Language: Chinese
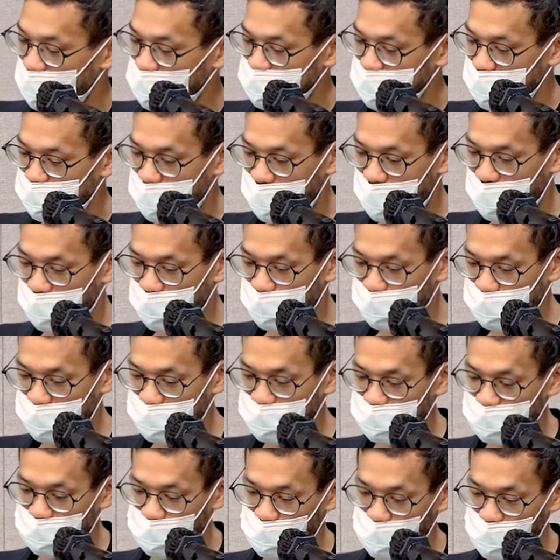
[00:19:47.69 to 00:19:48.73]
会再把后
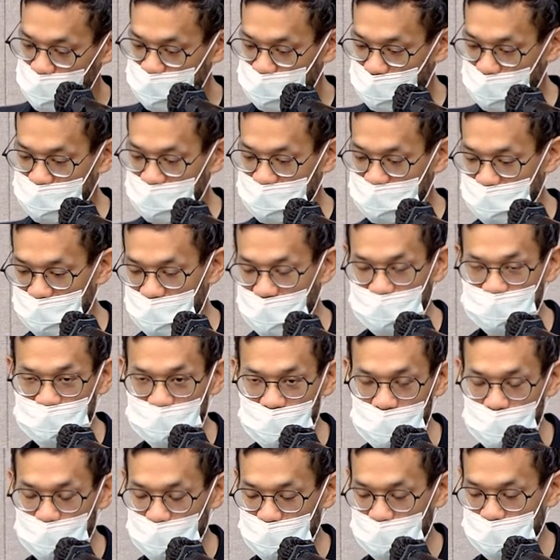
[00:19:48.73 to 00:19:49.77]
端回传的这个 h
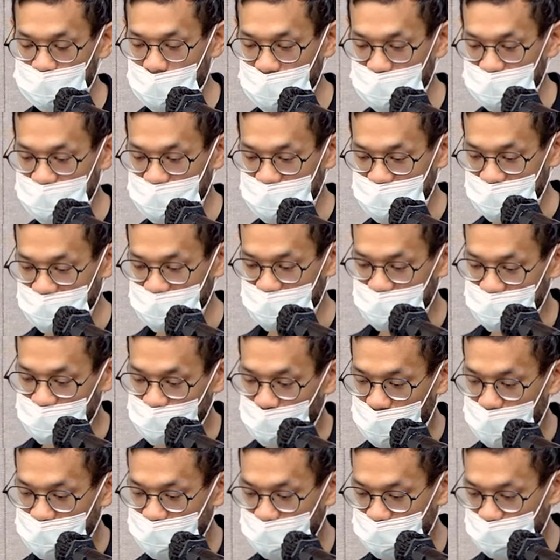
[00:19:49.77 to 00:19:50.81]
t Response 解析
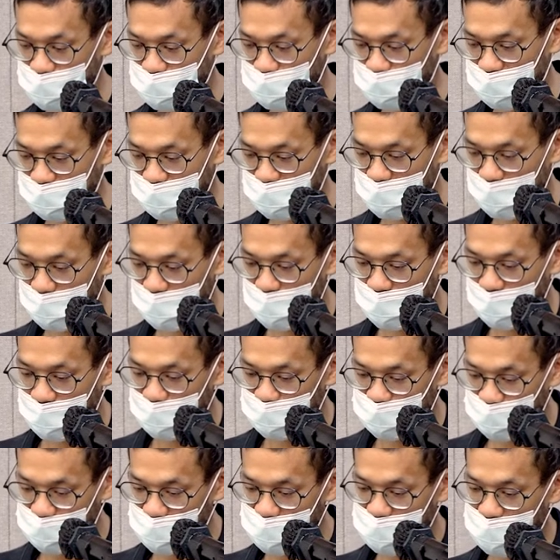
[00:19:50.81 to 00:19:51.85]
完之后呢，
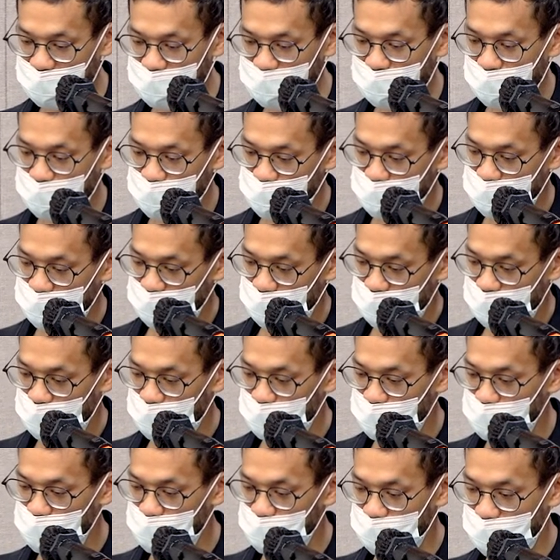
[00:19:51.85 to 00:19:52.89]
确定可以登入之
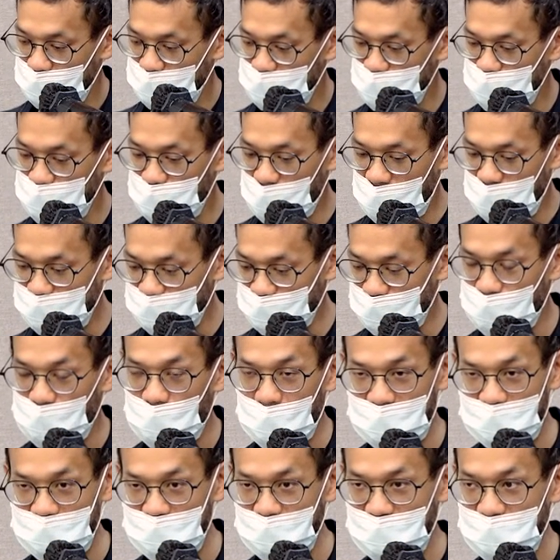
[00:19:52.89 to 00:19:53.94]
后，我的 UI 就会
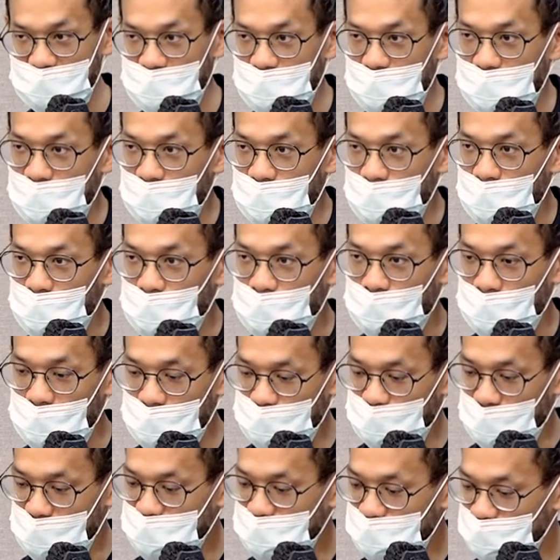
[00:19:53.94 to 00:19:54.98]
换页。换
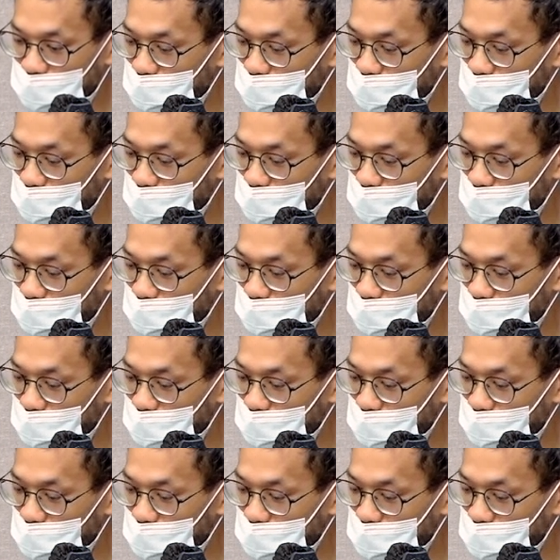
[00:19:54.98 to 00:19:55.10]
页完之